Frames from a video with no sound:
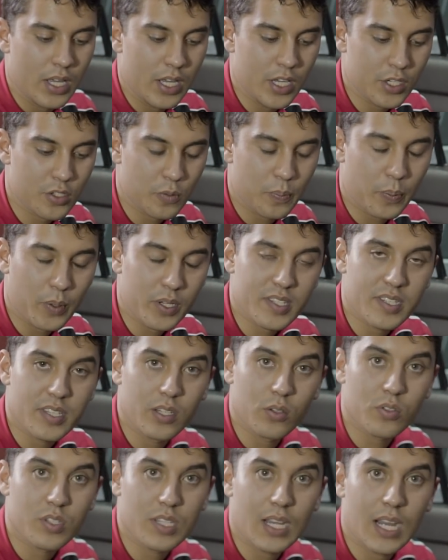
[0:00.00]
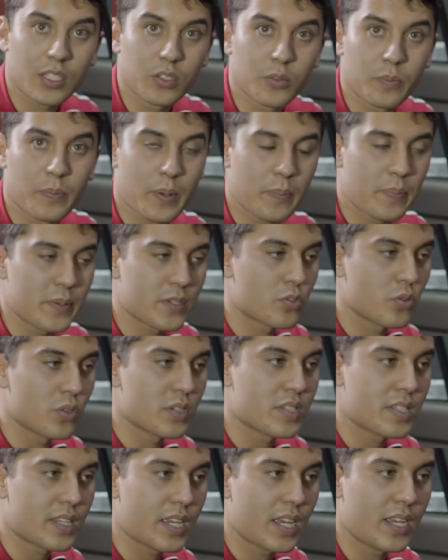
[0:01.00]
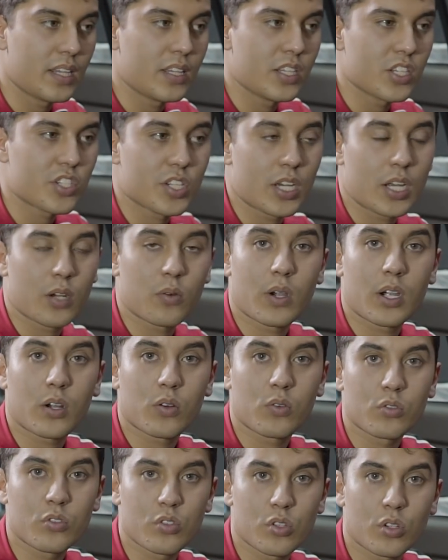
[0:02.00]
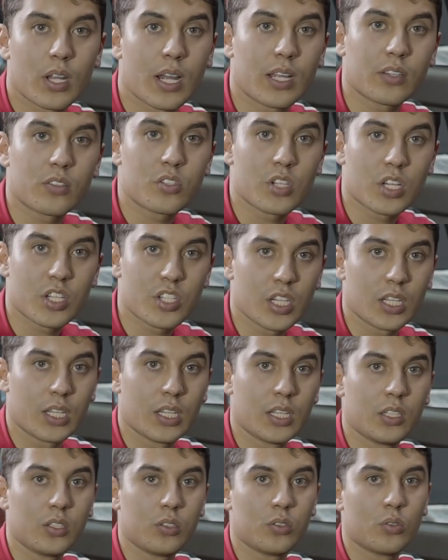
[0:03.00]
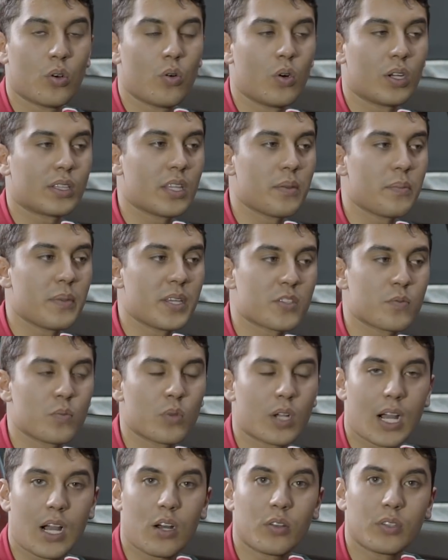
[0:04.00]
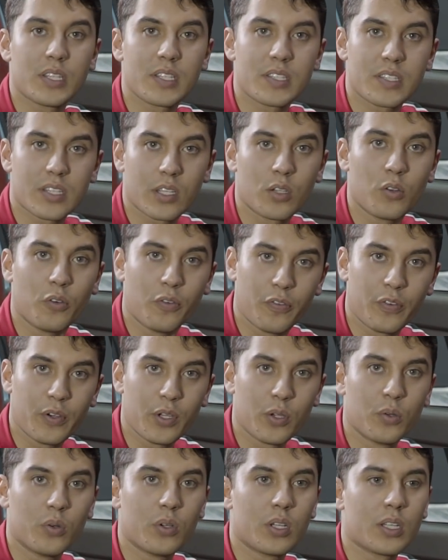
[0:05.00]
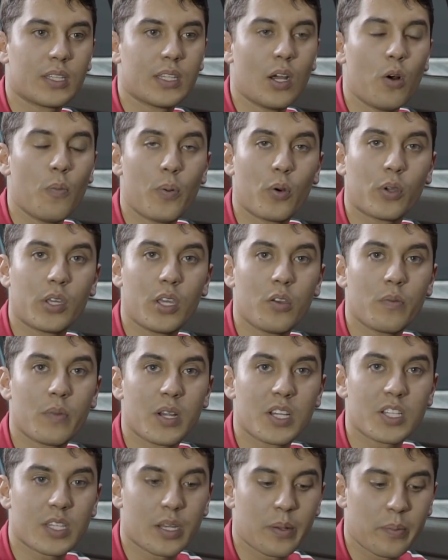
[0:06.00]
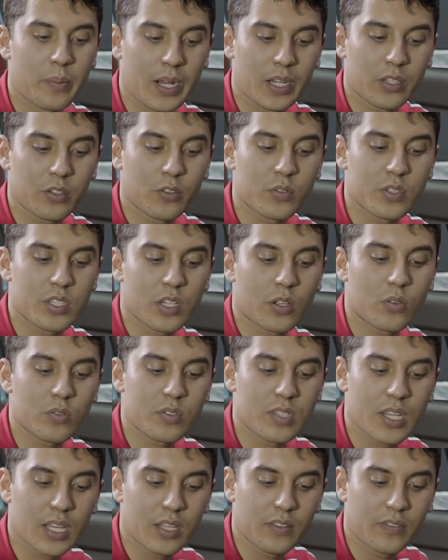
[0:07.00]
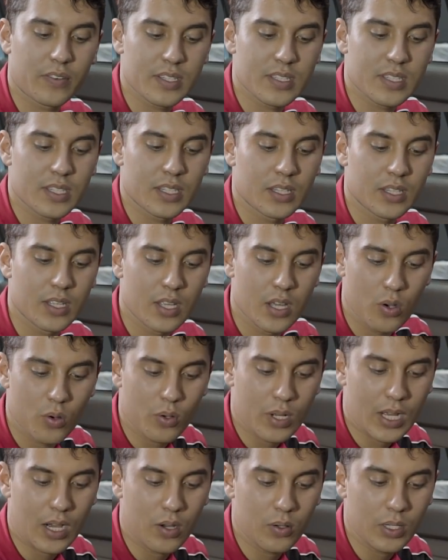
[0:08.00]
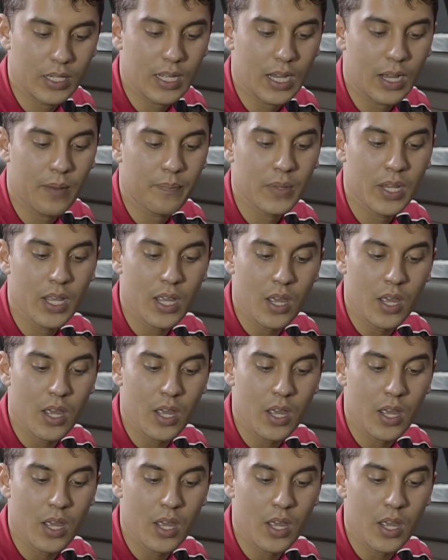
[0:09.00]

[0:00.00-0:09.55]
Isso pode ser usado para pessoas que querem deixar o ar-condicionado já gelando ou até mesmo um carro desse que no frio dá um pouquinho mais de trabalho, então você consegue fazer o carro ligar.